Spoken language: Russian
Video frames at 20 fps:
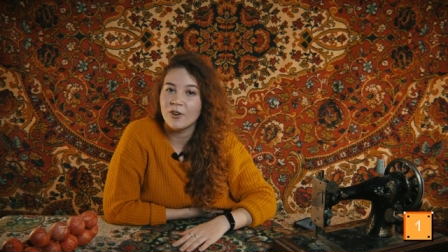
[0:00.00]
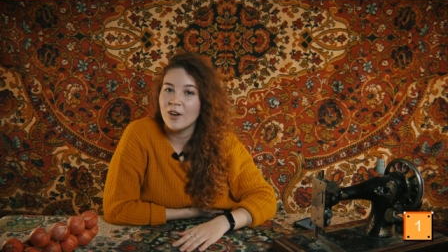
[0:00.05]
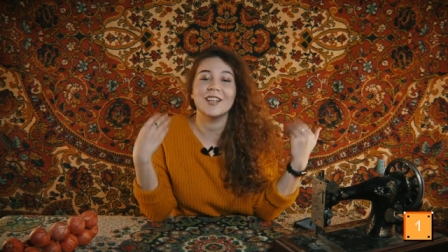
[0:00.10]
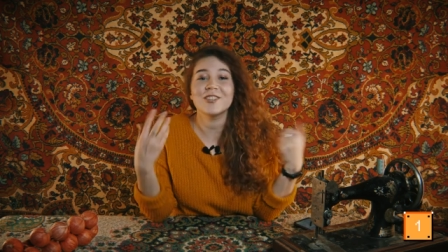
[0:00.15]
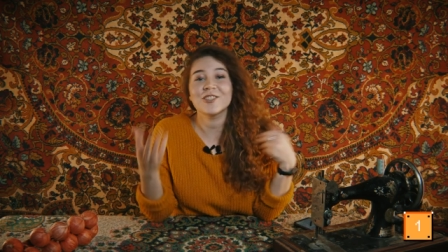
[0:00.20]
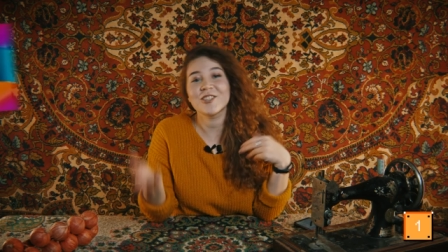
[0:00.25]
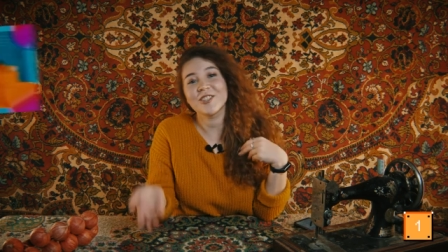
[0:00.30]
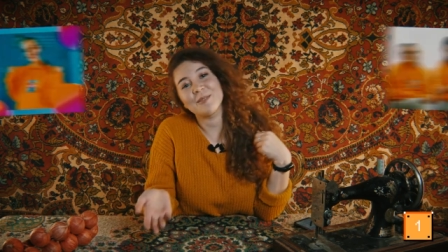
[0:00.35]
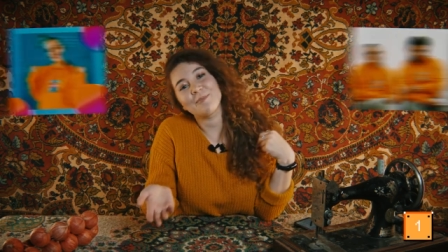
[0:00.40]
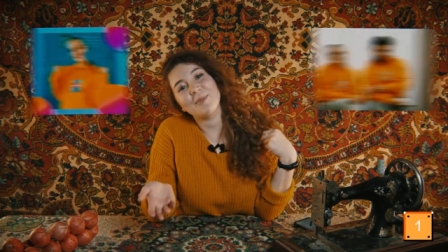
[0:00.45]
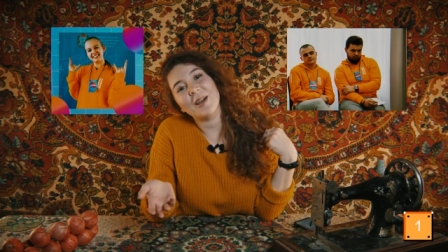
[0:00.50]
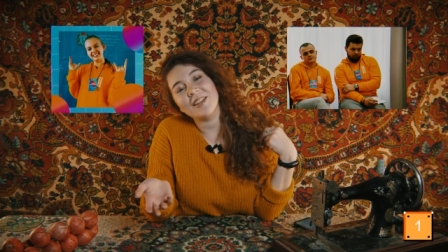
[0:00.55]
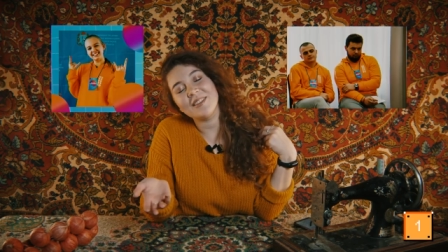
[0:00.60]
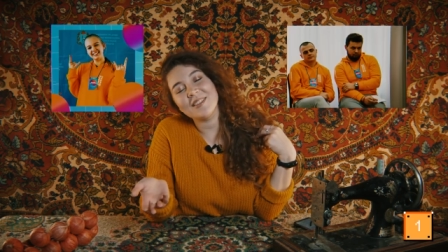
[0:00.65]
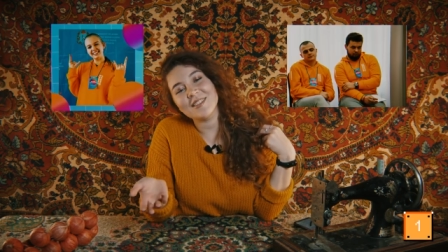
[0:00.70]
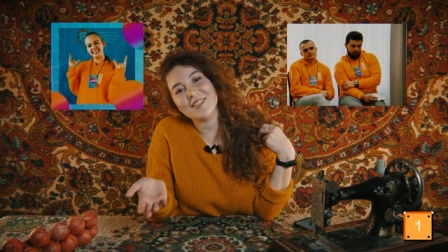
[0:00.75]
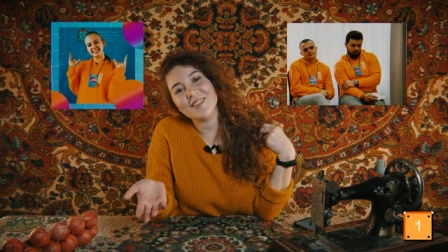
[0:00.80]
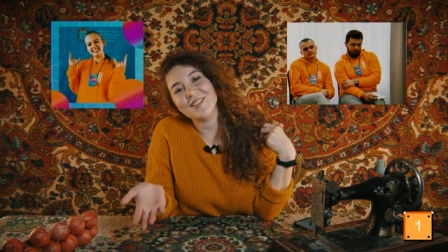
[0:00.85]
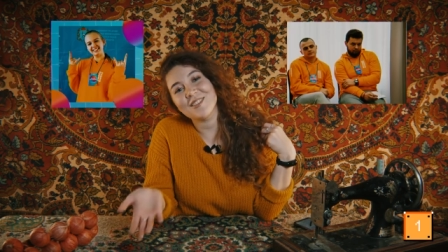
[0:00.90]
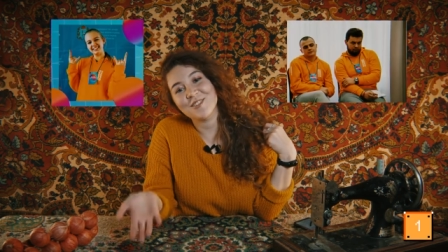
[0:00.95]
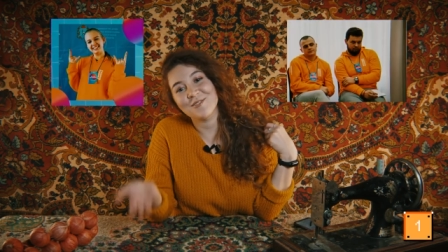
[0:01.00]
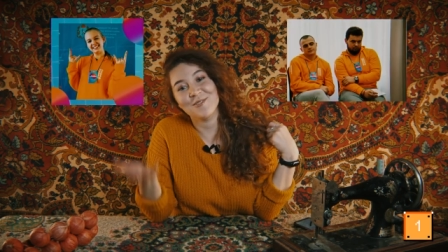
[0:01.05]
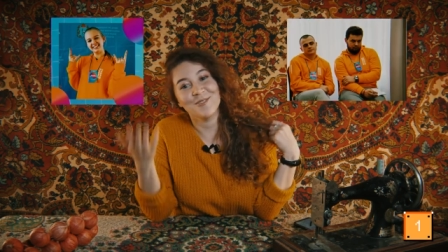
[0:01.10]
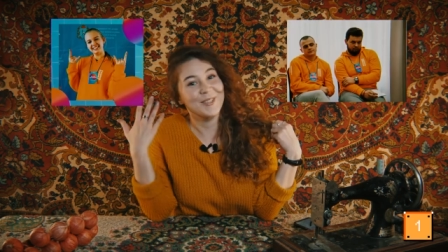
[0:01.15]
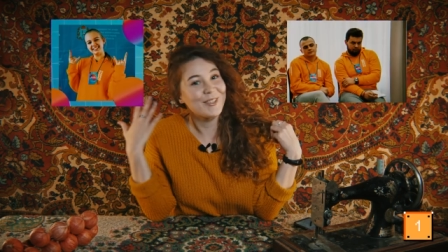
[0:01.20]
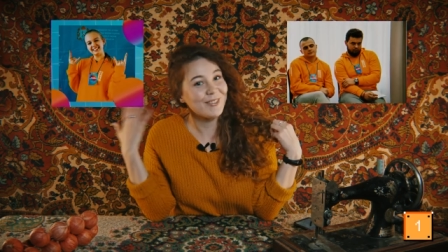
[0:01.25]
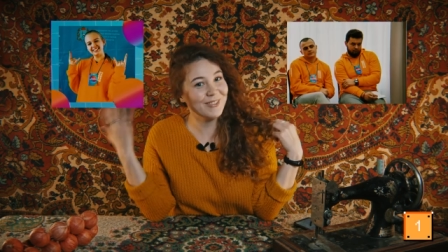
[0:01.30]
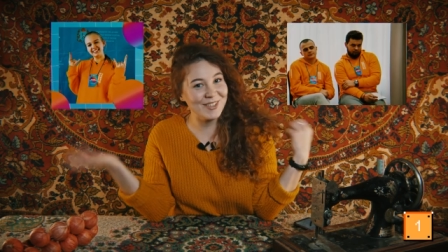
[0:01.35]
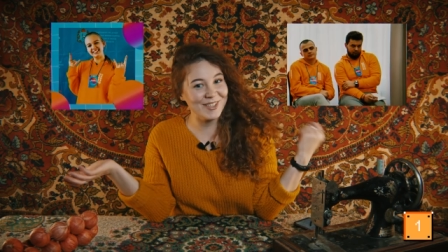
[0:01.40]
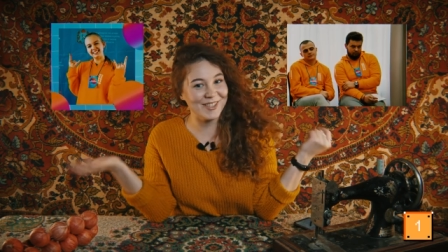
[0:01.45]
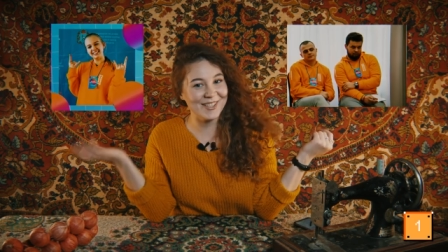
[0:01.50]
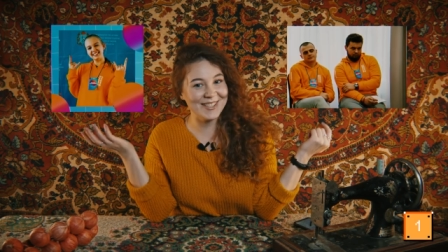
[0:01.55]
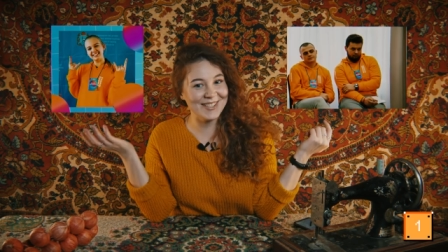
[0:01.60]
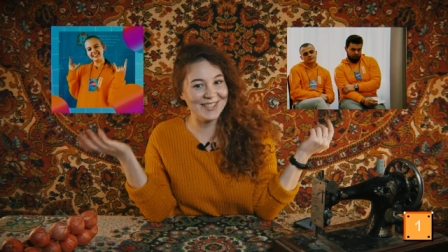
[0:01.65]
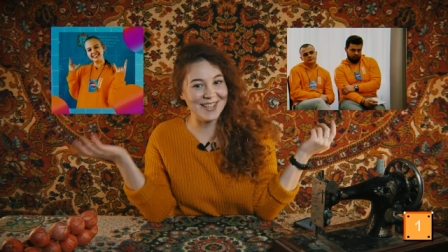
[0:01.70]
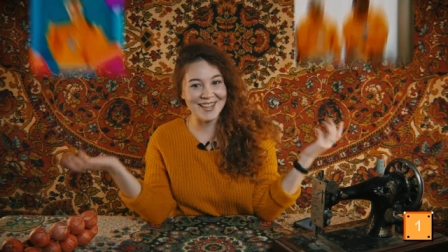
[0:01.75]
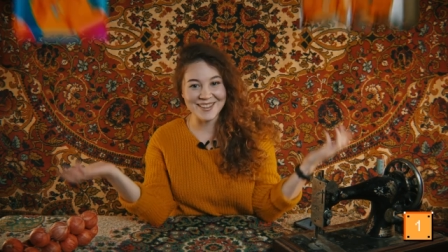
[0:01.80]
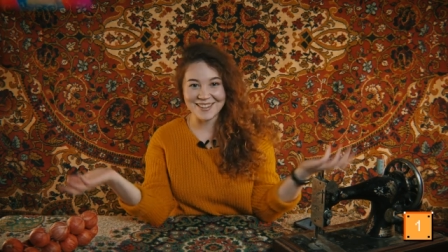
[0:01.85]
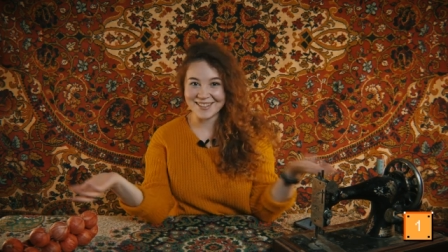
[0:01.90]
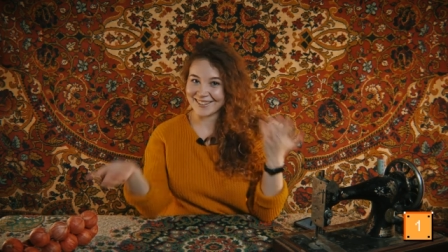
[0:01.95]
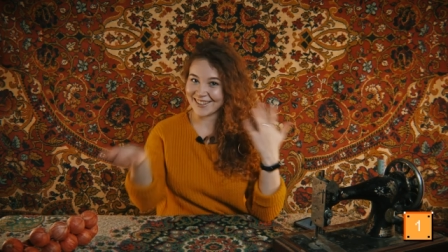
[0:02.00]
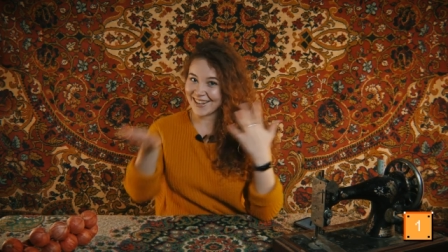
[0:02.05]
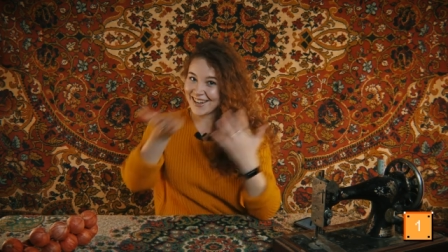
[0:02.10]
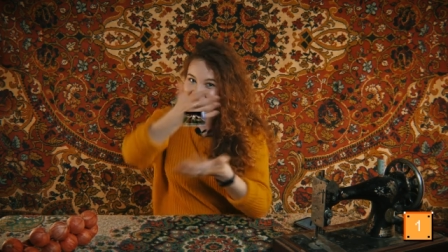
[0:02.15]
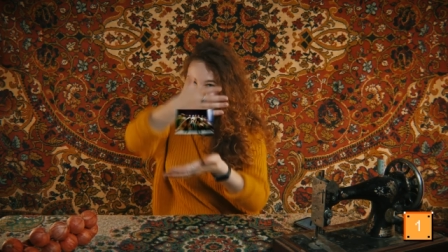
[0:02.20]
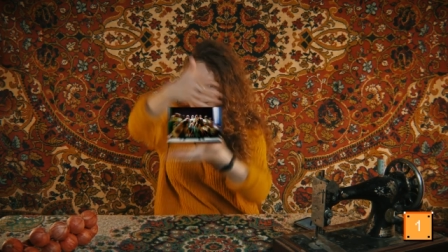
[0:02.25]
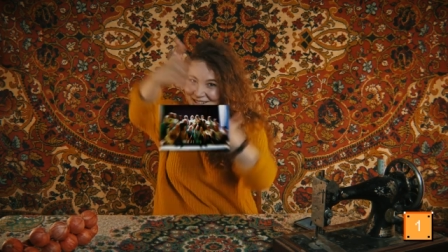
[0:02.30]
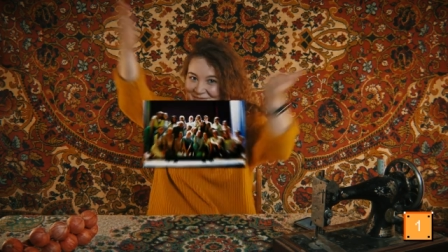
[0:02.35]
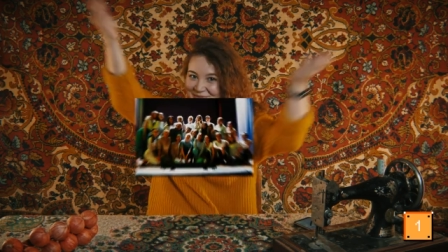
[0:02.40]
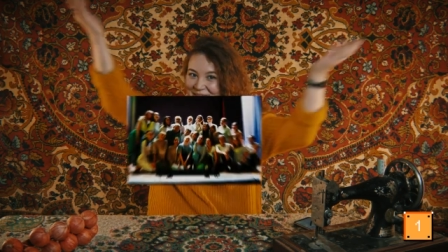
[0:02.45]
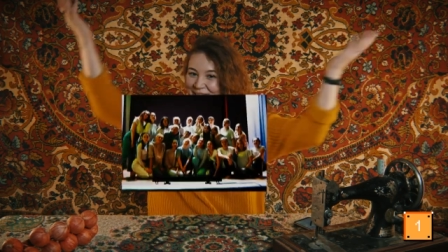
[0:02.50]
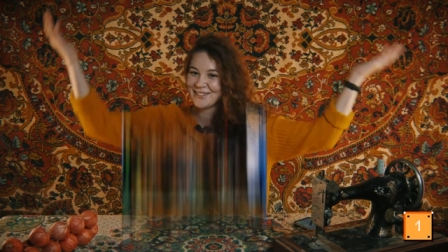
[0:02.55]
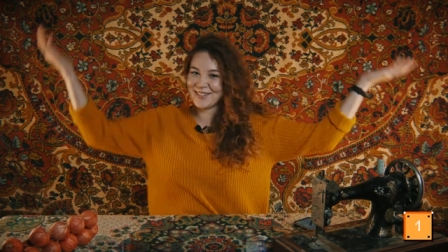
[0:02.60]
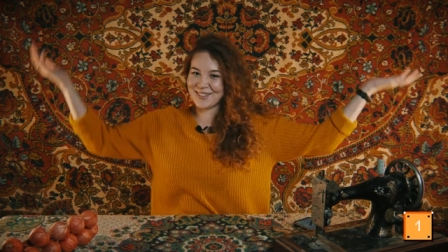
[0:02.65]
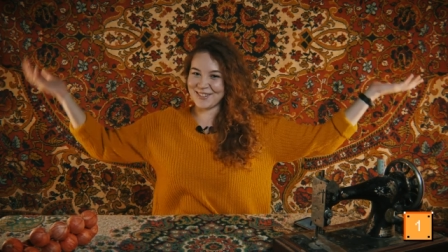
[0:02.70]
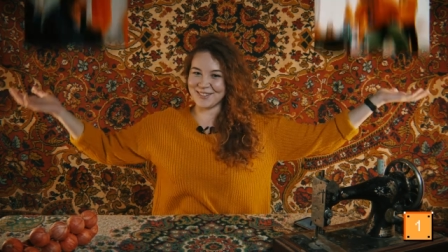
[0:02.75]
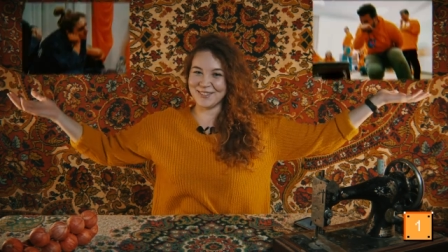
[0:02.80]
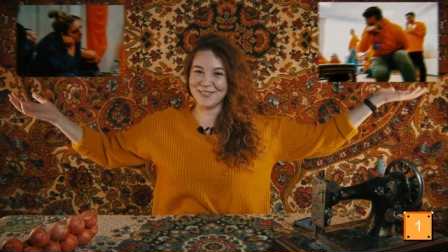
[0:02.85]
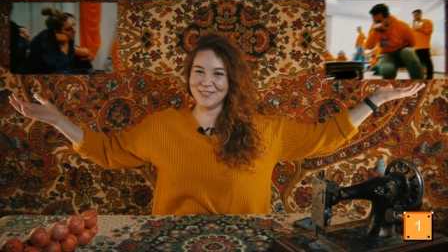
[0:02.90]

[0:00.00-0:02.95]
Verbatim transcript: Наши ребята с нашего университета, как обычно,